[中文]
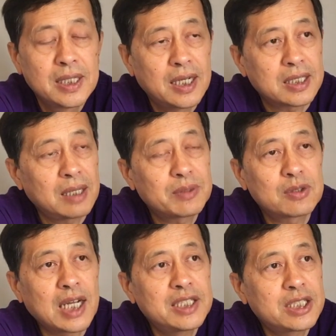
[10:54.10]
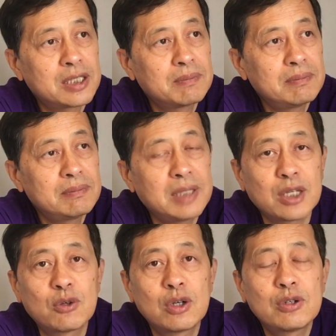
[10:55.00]
啊，他们都担心
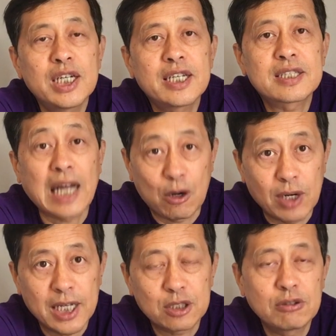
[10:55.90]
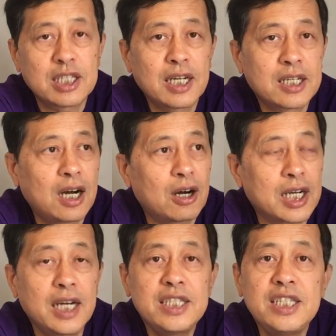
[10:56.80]
美国会打过来，所以他搞
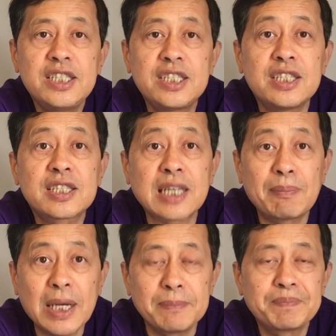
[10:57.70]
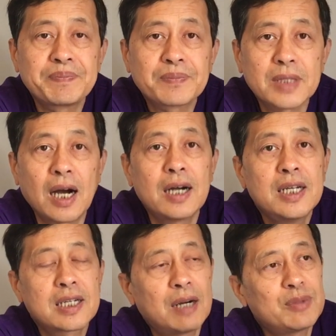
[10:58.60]
了一级战备，啊，
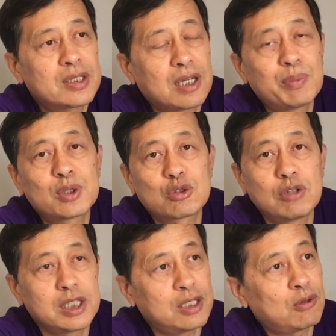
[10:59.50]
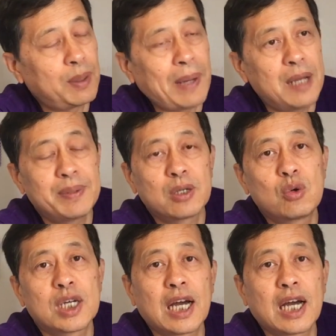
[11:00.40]
抗美援朝不用说，你派兵过